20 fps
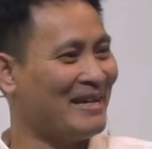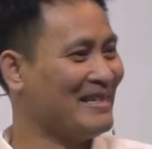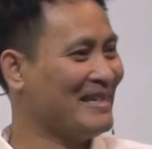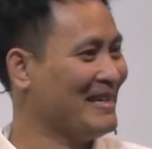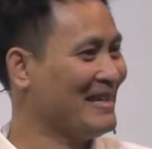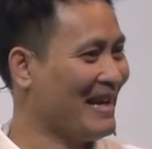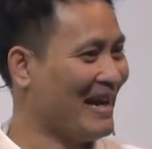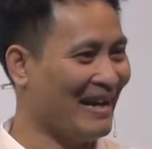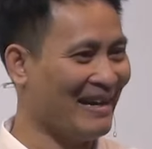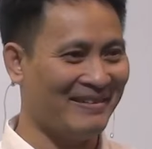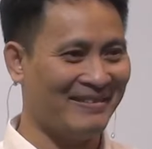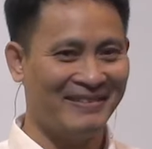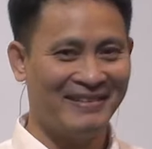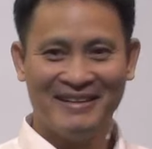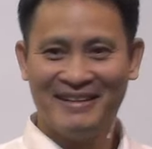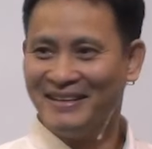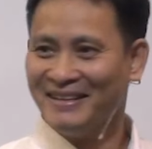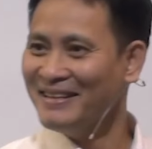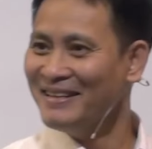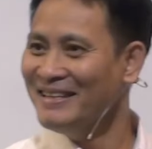em là đẹp trai xinh
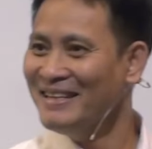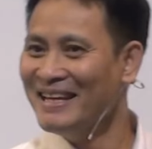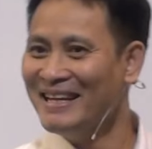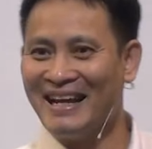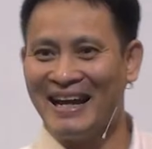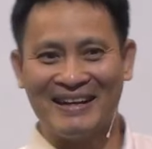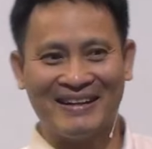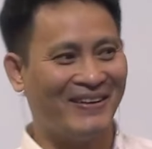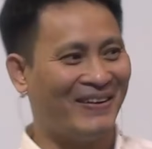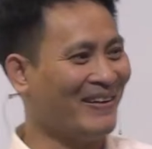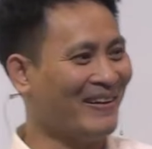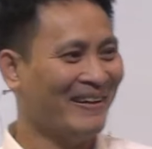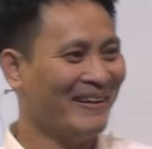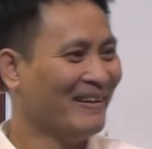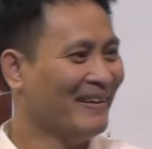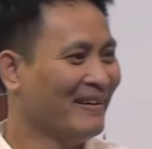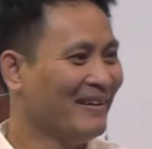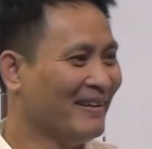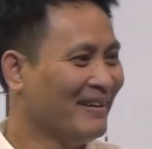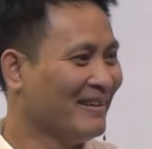gái không? Cứ nhìn
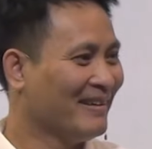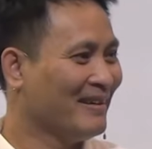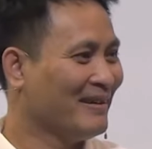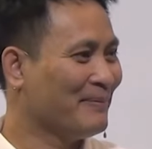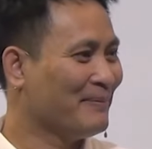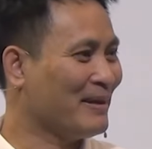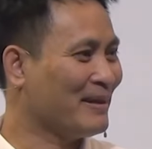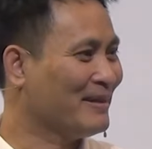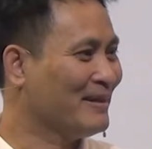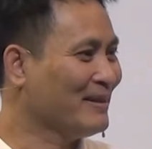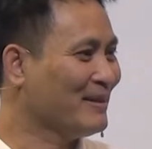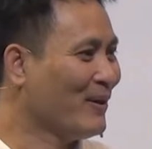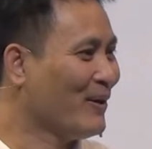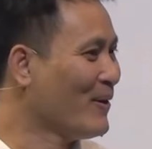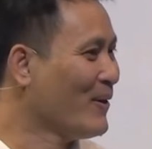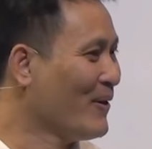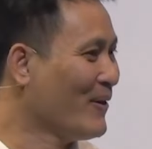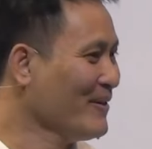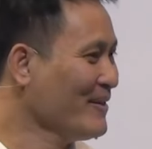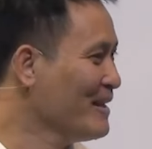này thôi.
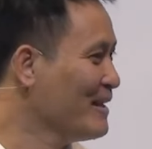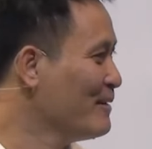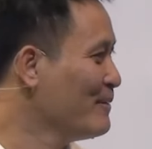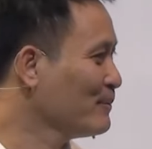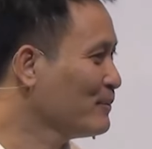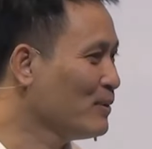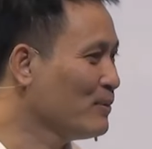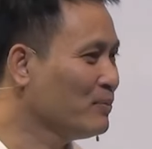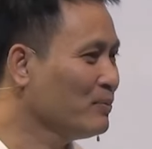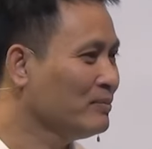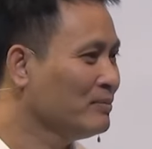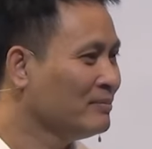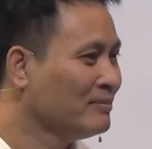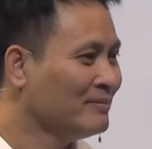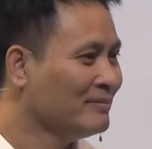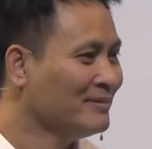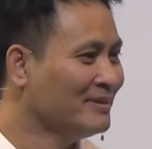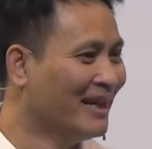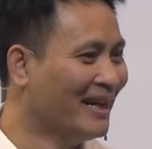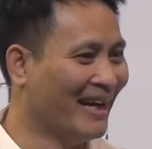Mắt cứ thô lỗ nhìn lung
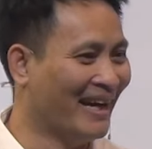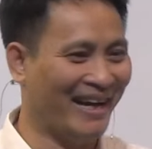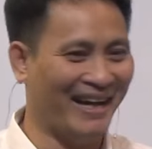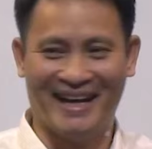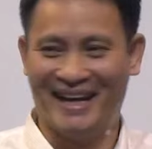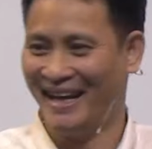tung.